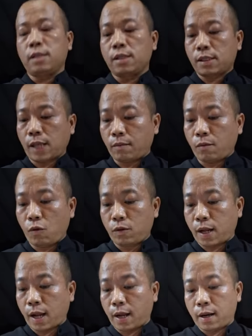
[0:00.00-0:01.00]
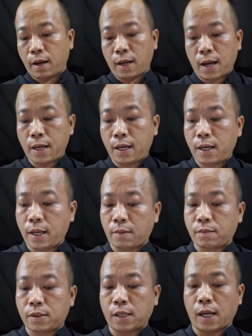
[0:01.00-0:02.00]
Những sách bút này lời hay
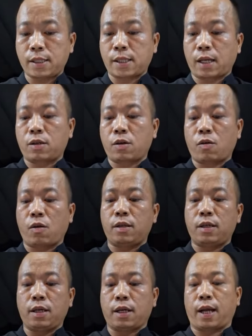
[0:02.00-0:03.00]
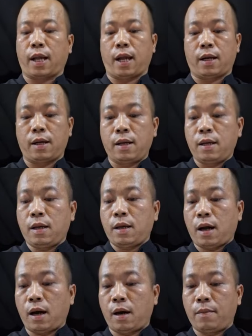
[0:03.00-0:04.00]
đẹp Dạy dăn cho con những kẻ
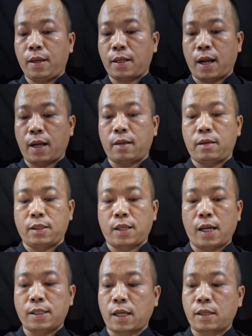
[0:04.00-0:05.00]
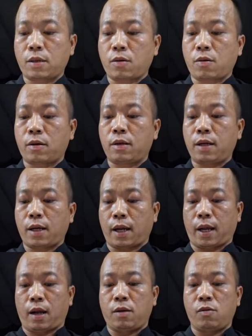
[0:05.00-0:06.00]
ở bên cạnh Dạy dăn cho con những
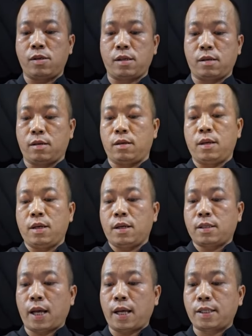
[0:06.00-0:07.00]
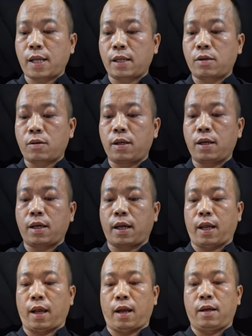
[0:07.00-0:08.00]
kẻ đối xử Dạy dăn cho những
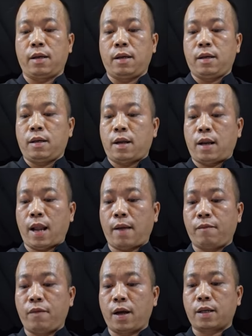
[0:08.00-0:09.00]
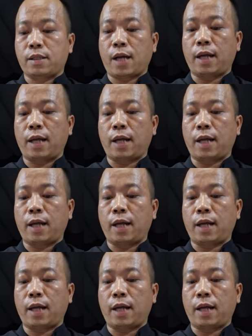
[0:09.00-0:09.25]
kẻ làm việc